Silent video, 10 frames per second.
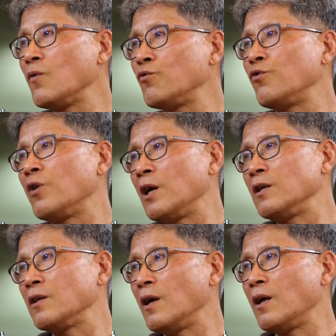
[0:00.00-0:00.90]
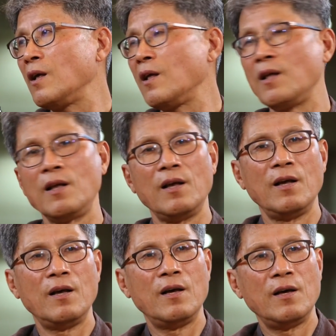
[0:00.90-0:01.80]
구걸하는 게
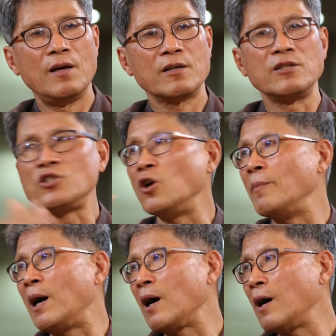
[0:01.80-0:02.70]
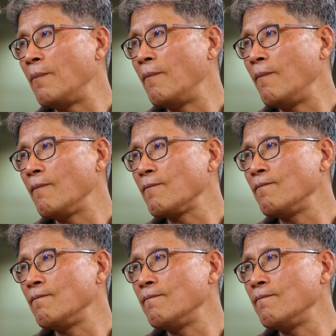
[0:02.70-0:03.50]
그 절망감, 음.